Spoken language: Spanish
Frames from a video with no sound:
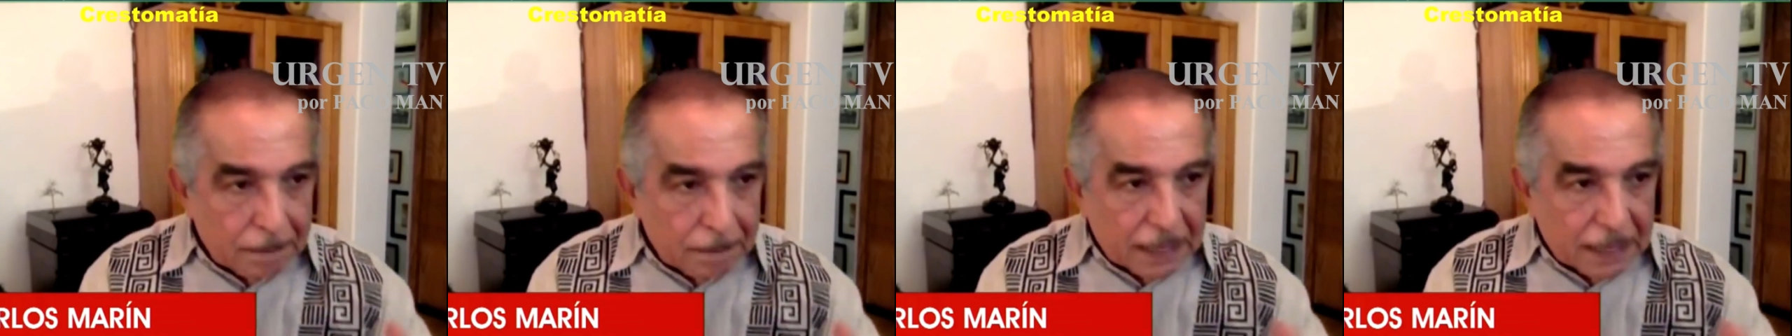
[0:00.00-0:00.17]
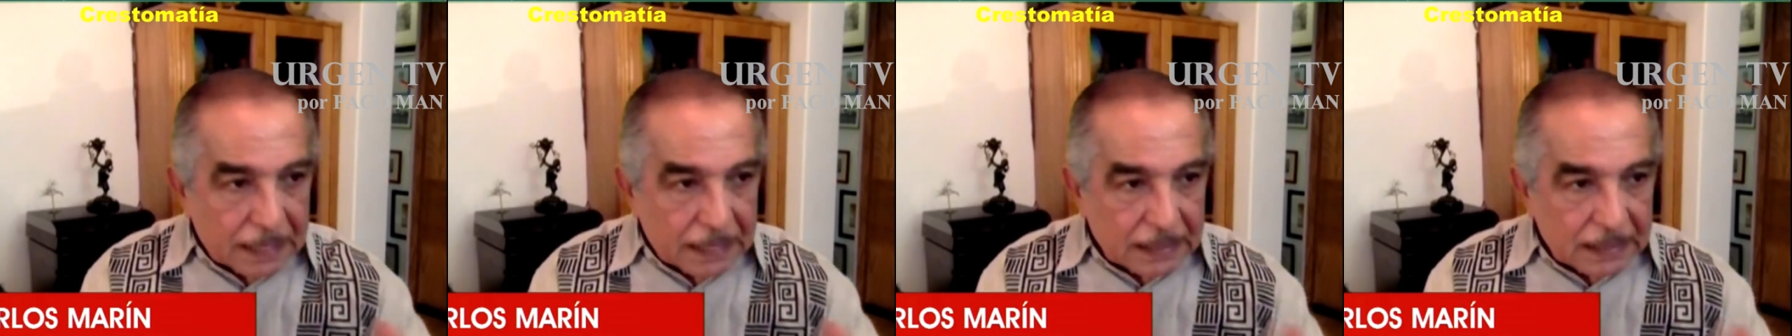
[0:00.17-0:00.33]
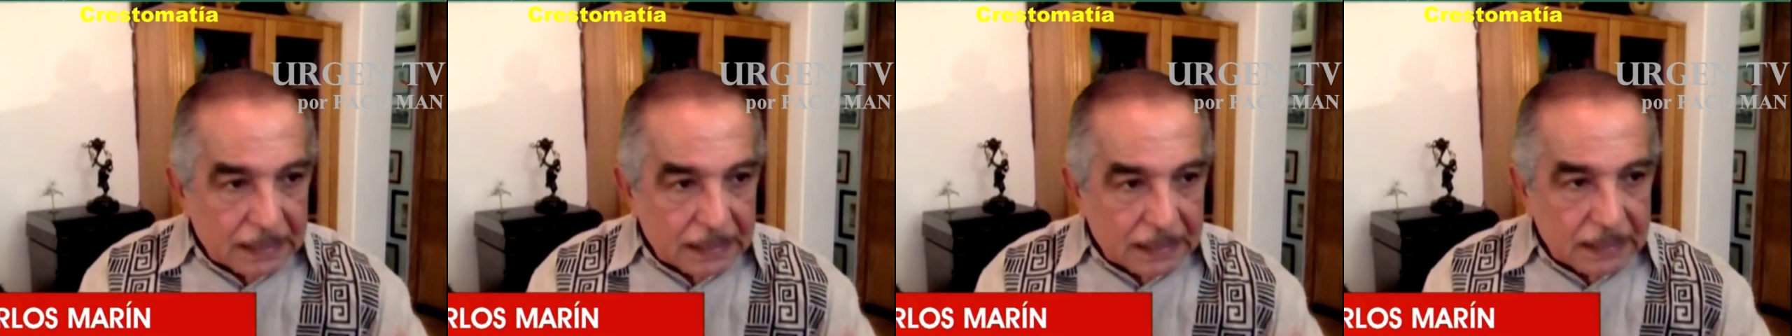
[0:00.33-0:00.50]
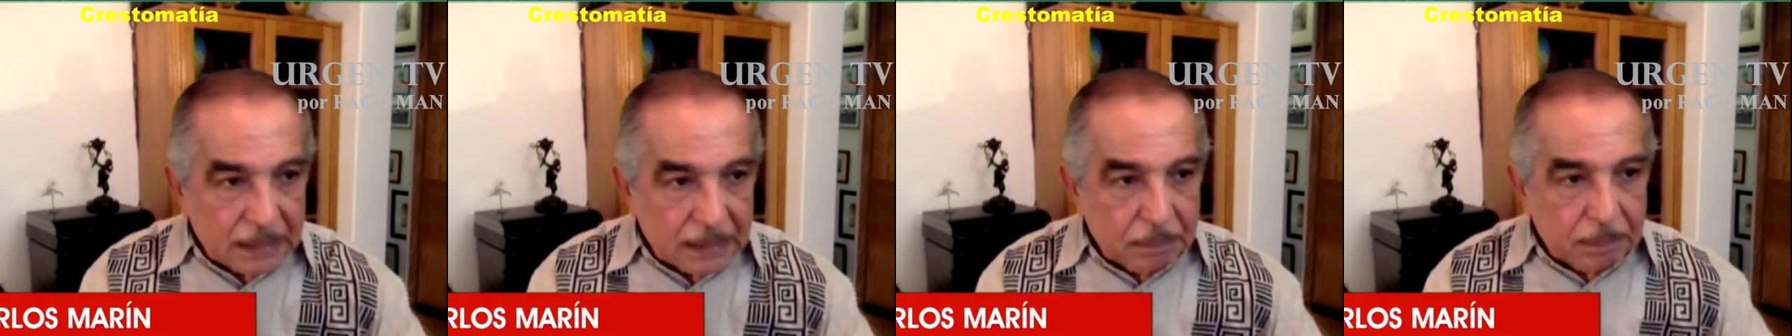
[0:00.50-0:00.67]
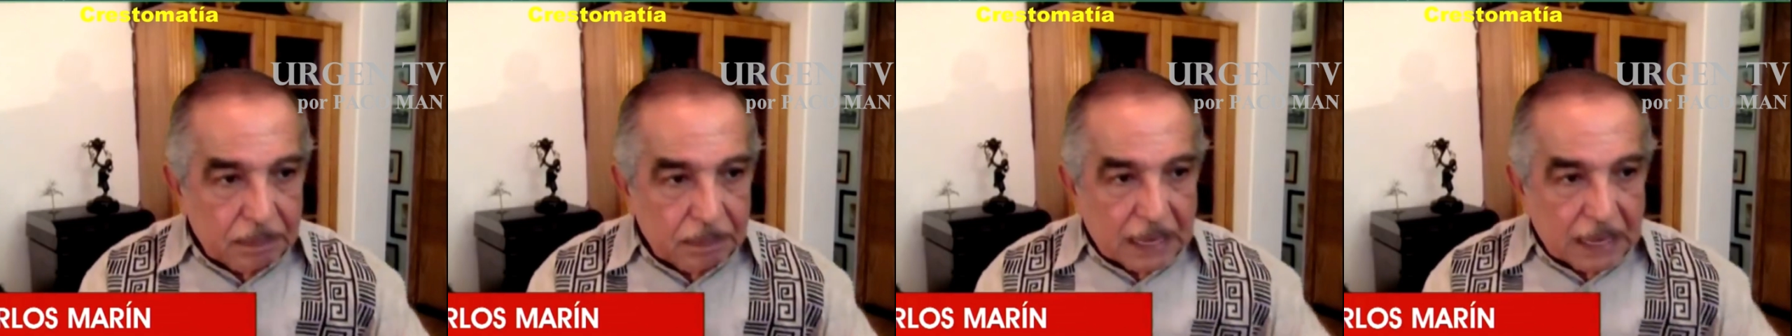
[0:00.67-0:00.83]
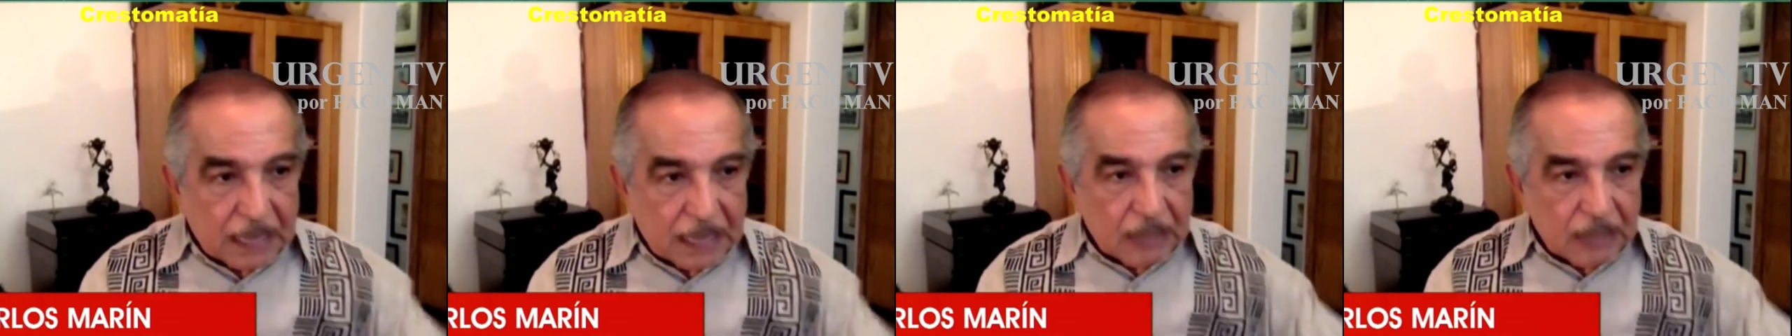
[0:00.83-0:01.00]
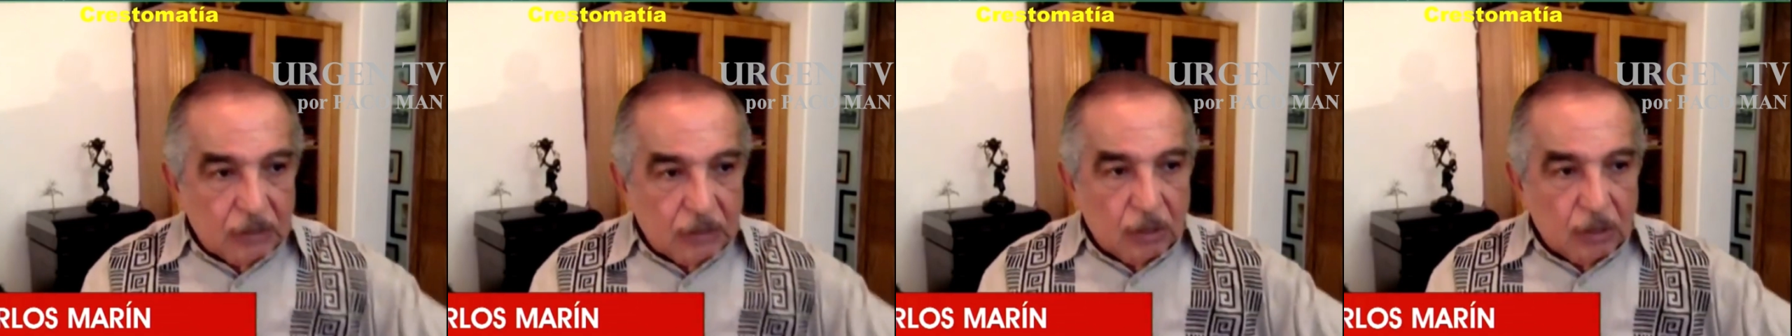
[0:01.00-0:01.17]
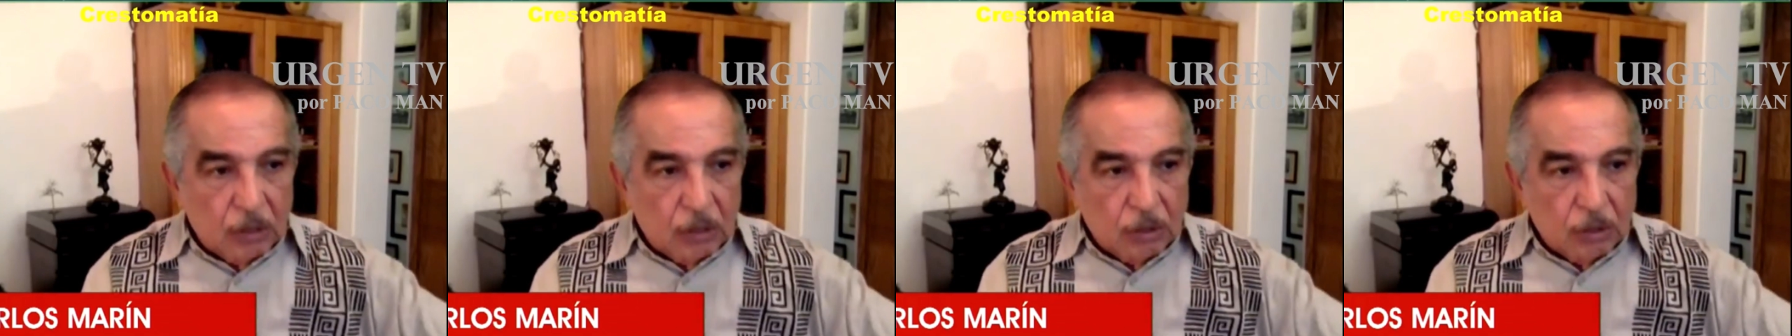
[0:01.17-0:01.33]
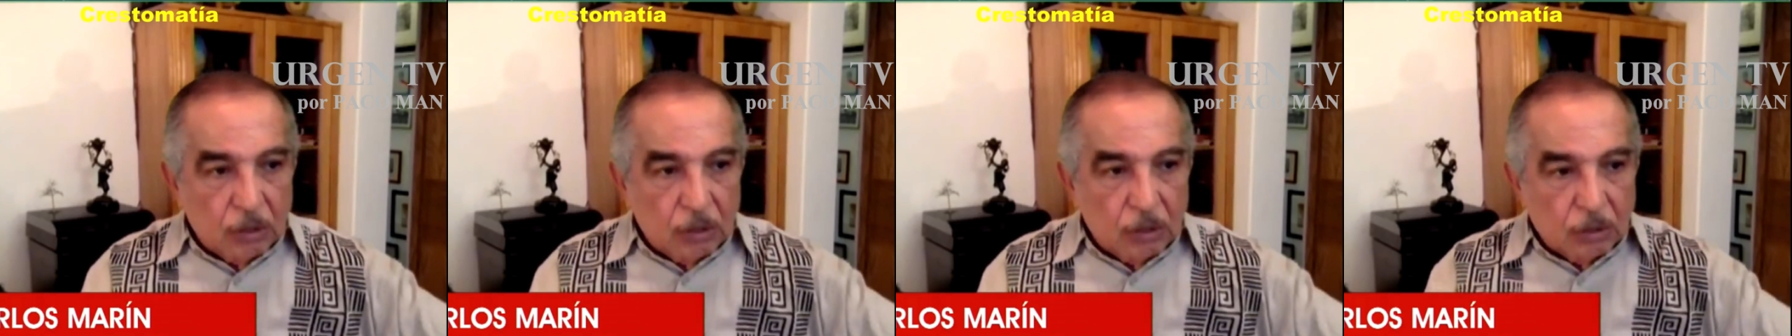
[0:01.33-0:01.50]
participar
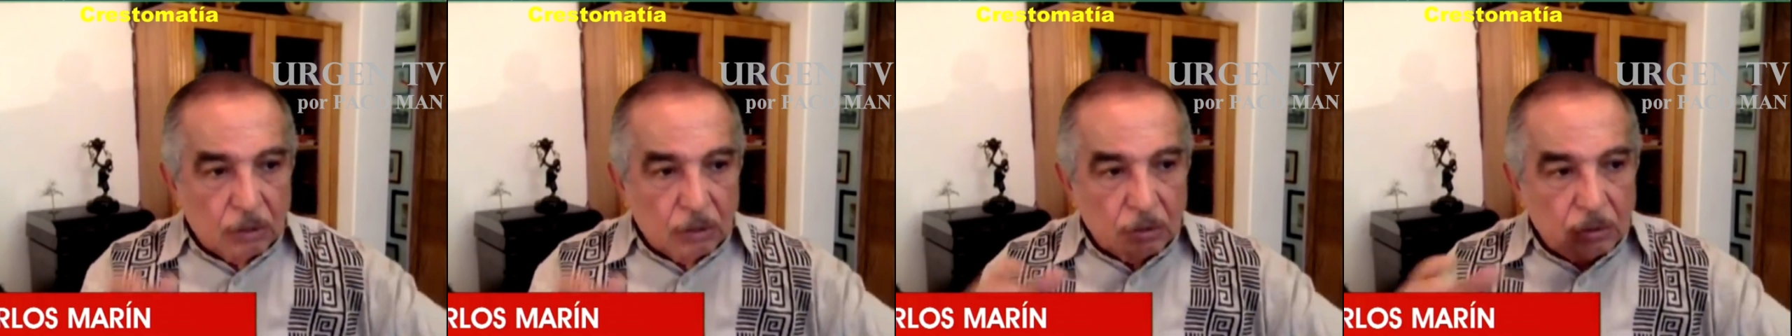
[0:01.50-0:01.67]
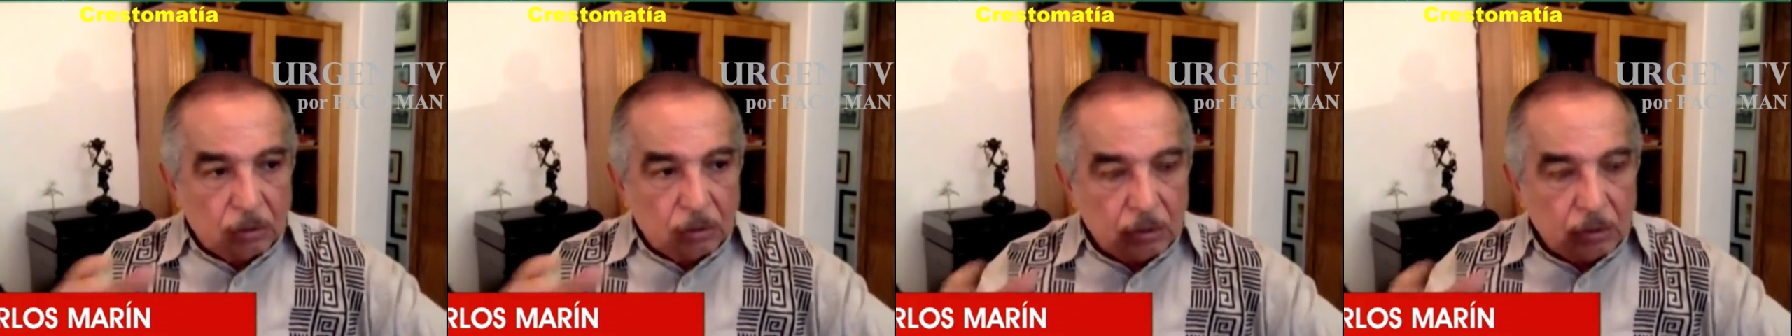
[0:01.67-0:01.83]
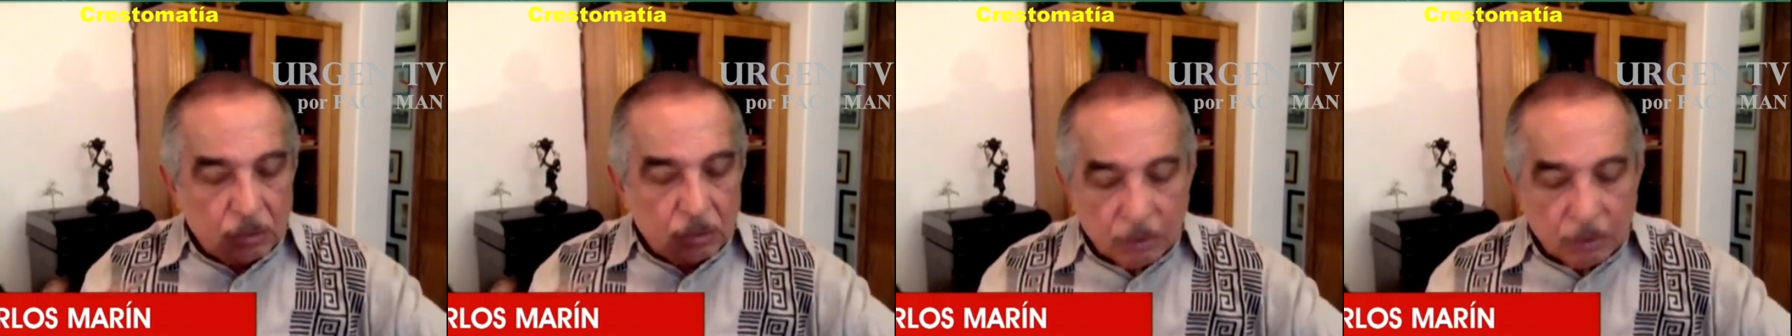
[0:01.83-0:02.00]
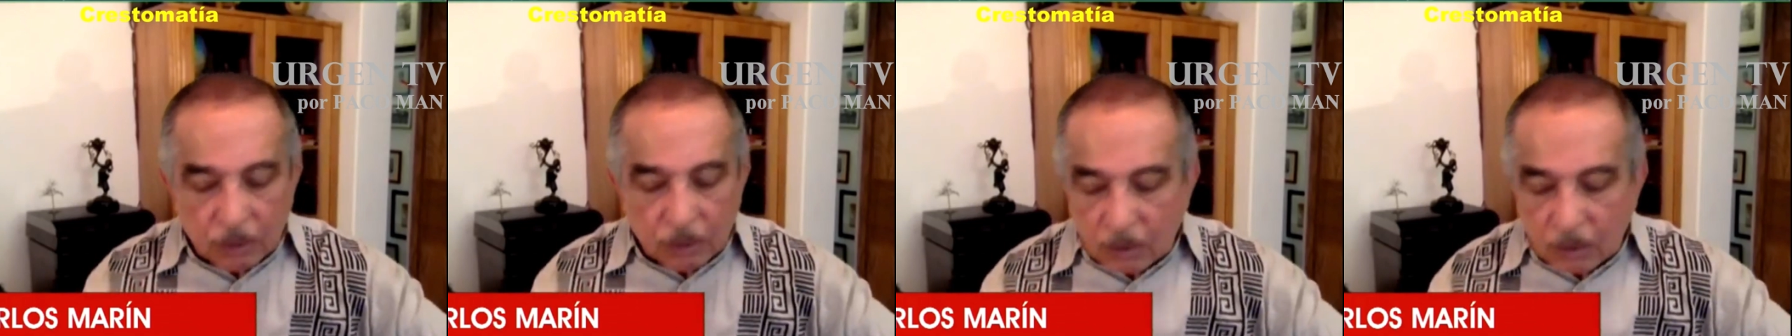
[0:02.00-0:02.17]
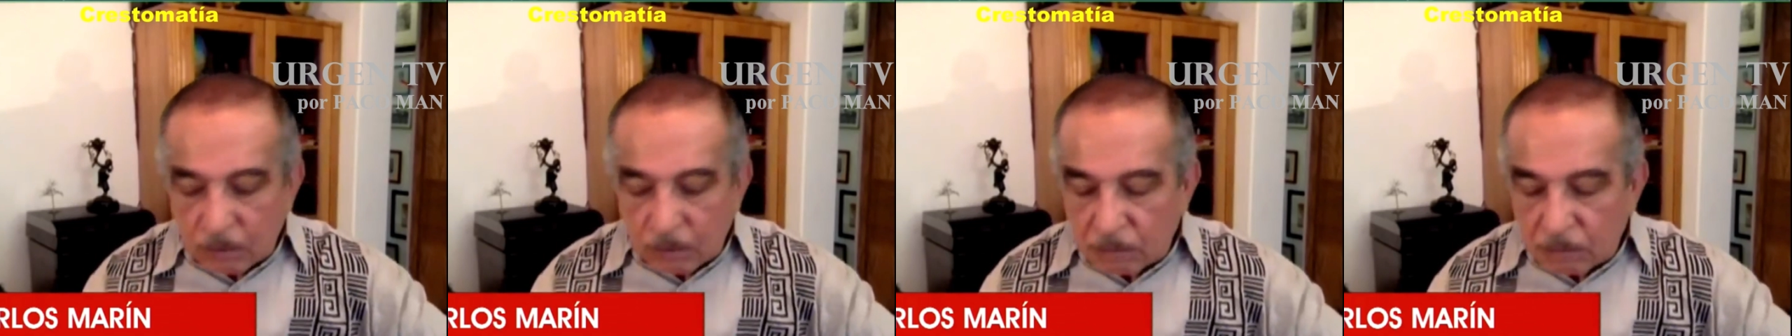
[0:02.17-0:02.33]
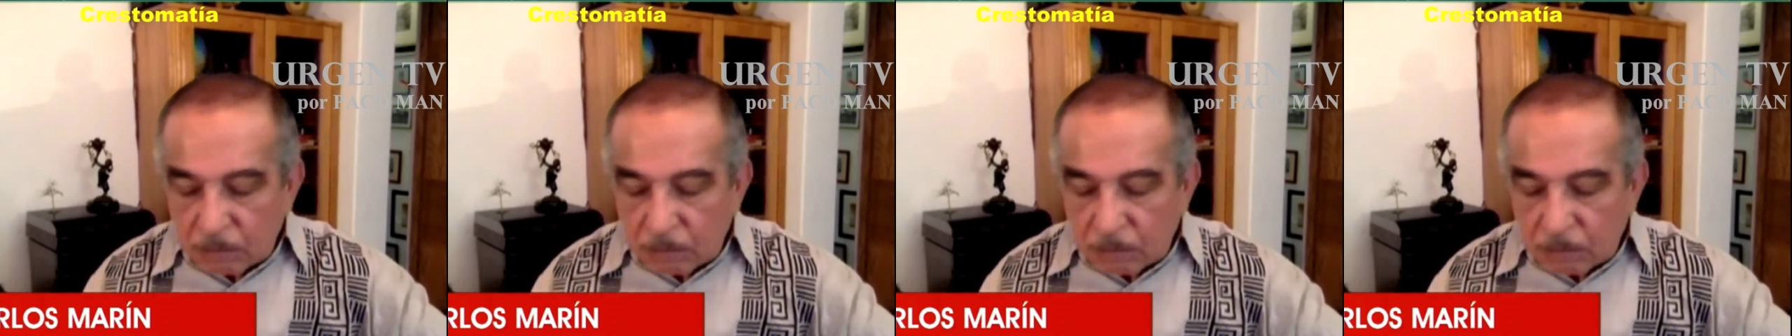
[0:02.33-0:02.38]
todos los